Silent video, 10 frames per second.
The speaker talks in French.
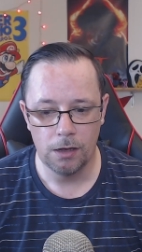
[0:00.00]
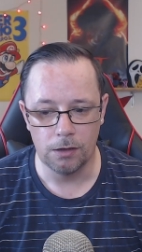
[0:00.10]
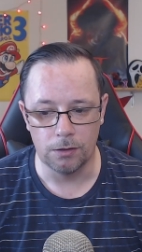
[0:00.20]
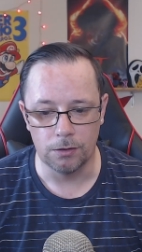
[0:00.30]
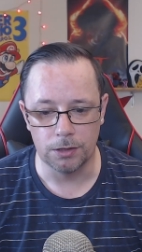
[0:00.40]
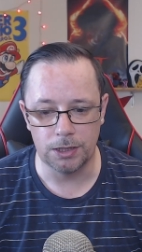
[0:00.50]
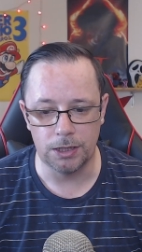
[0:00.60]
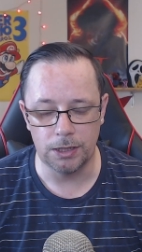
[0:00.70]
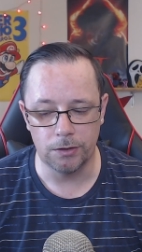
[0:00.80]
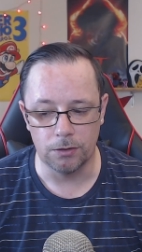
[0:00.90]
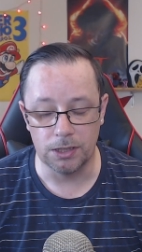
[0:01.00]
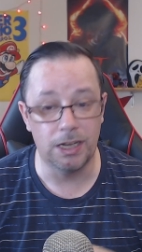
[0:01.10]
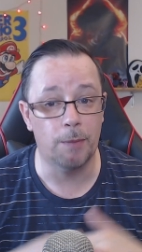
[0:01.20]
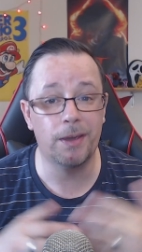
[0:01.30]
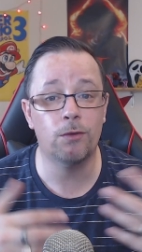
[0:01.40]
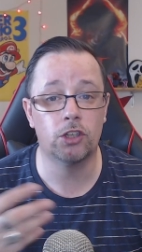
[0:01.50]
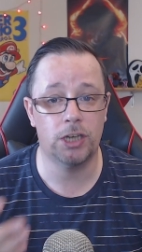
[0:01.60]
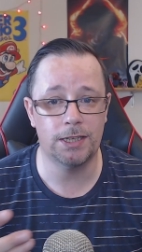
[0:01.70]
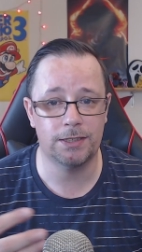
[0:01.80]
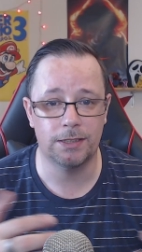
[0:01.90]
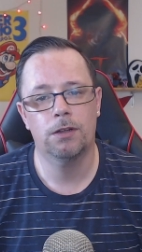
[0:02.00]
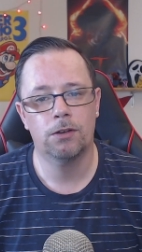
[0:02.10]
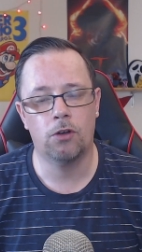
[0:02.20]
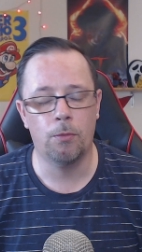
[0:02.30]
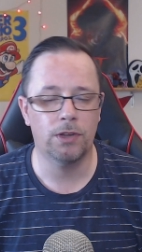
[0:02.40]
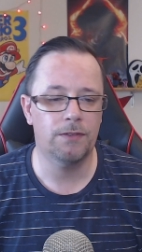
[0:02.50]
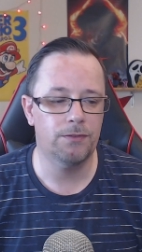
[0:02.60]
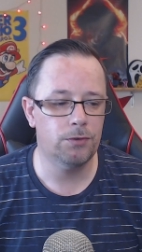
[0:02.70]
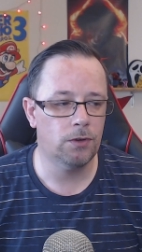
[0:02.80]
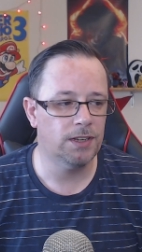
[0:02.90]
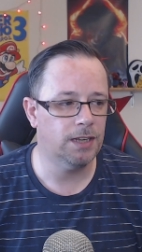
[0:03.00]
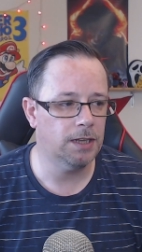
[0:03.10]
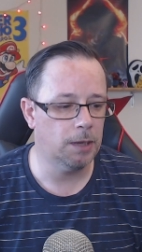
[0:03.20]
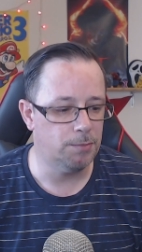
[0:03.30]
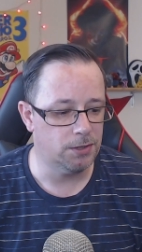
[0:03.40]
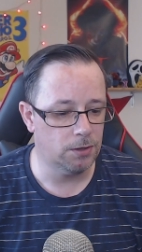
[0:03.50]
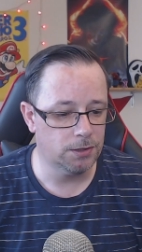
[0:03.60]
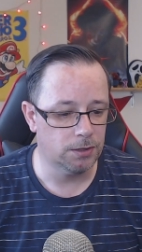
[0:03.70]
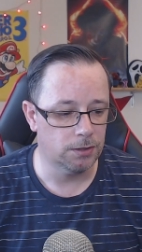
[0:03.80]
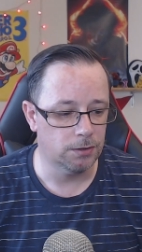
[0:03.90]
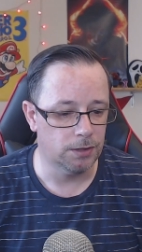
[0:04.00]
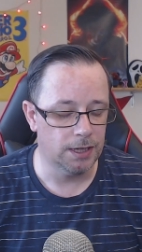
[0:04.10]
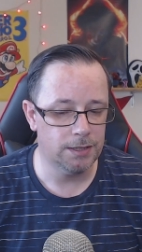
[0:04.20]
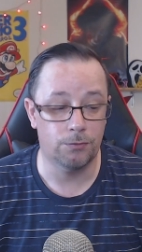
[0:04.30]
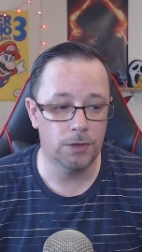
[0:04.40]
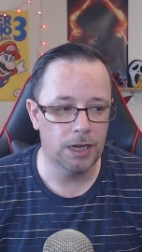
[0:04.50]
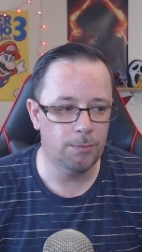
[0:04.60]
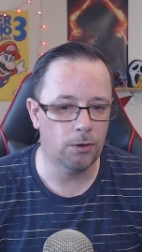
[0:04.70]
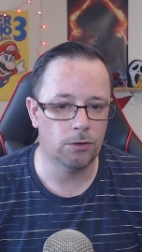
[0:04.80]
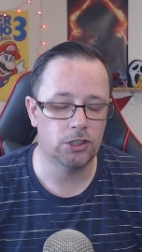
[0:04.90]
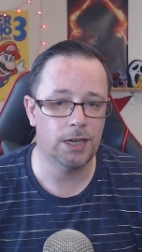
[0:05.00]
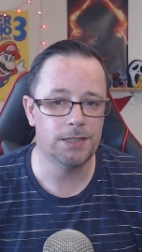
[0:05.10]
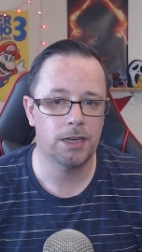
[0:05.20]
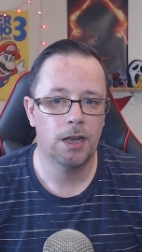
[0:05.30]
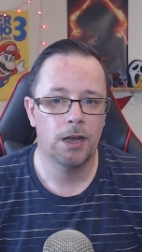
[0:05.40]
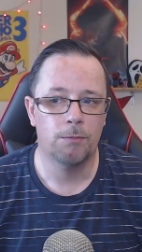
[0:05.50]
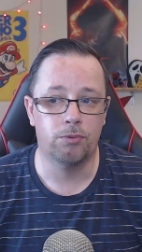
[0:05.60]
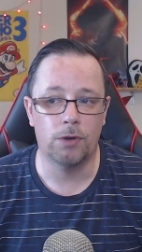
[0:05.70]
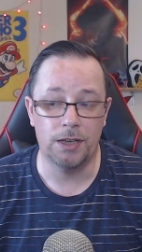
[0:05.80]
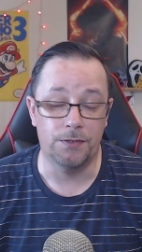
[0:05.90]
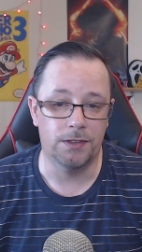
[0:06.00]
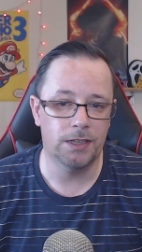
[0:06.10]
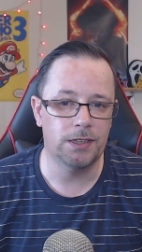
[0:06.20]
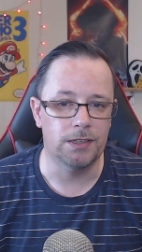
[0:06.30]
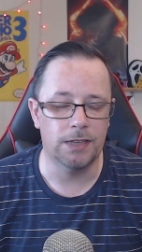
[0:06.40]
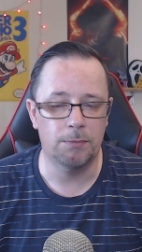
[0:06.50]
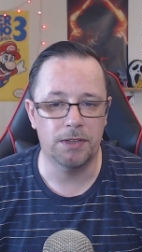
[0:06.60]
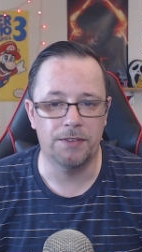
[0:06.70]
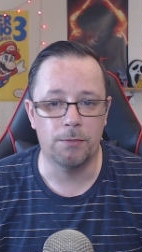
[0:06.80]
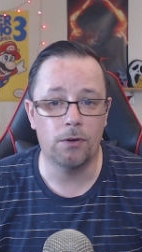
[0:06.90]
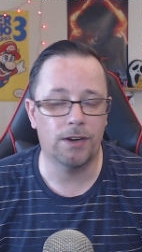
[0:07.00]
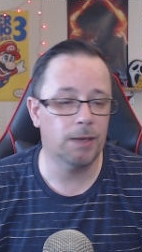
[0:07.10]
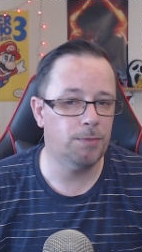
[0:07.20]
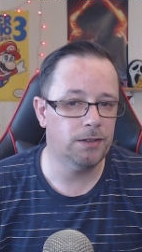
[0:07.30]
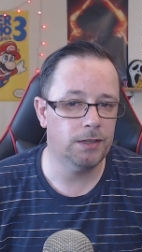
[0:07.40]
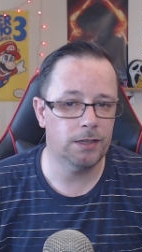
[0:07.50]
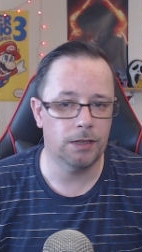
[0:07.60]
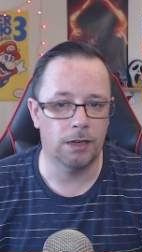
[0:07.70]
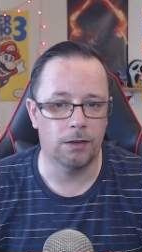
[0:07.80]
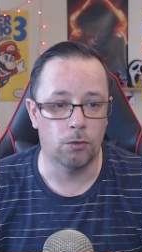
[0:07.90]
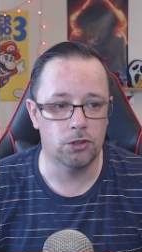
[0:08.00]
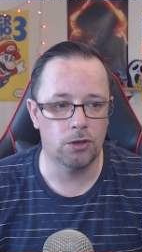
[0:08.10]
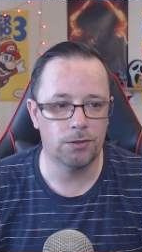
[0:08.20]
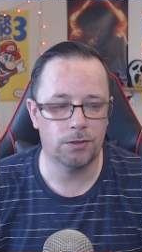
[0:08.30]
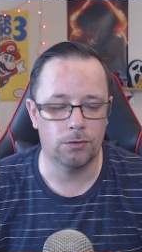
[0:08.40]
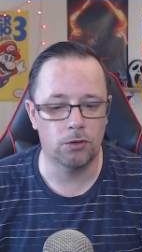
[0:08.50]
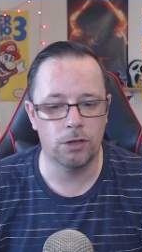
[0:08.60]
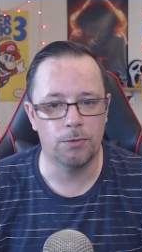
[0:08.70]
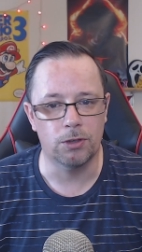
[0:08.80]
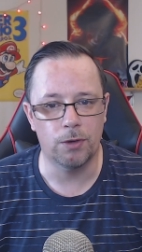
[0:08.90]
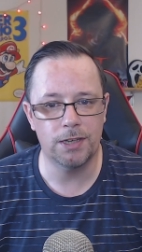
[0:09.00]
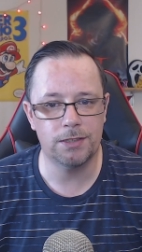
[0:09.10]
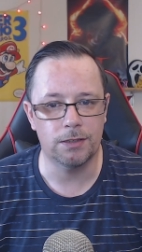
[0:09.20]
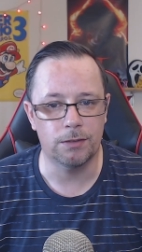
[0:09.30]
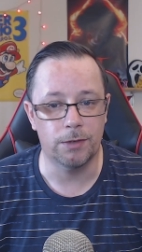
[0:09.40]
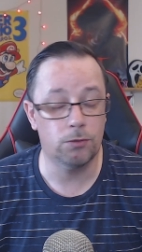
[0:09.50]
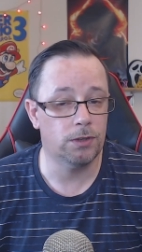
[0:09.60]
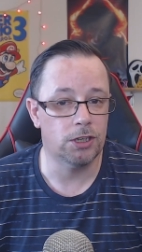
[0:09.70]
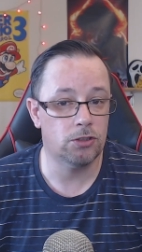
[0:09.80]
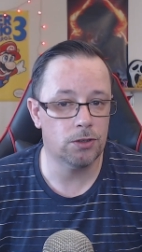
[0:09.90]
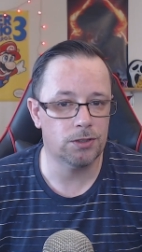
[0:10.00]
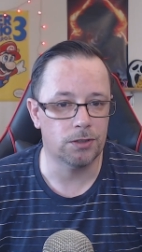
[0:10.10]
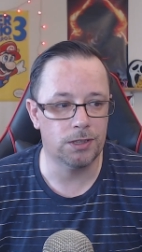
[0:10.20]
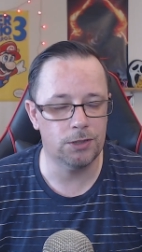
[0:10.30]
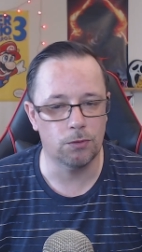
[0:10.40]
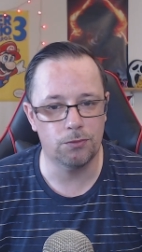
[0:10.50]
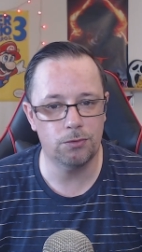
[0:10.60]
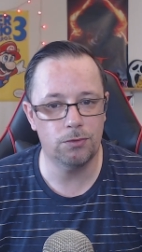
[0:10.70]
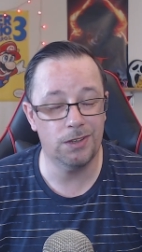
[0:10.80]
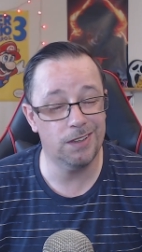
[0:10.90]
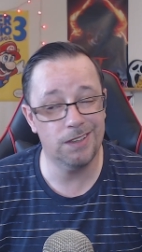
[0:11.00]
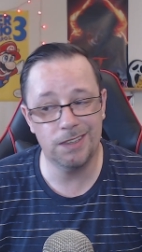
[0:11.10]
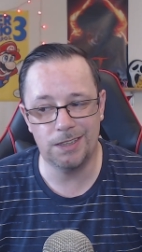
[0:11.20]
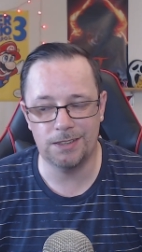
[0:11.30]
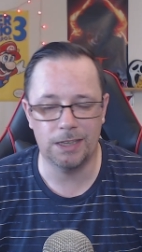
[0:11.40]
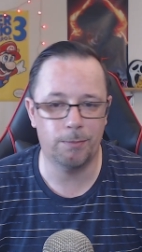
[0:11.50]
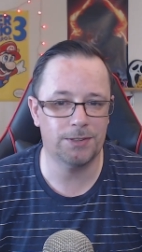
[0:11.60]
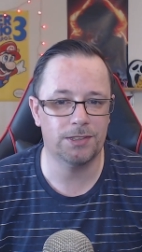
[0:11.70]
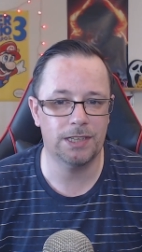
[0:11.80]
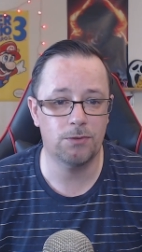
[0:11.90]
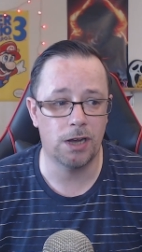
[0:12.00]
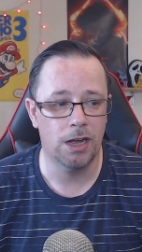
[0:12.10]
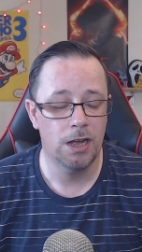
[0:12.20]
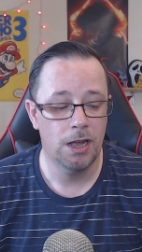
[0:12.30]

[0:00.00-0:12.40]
Euh, euh, qui, l'a pris en chasse, hein. comme on avait vu dans les derniers épisodes, euh, voulait les prendre en chasse pour éviter qu'ils aillent bien évidemment répéter euh, aux autres, au Commonwealth, bah, toutes les choses qu'ils ont vues et qu'ils n'étaient pas censés voir.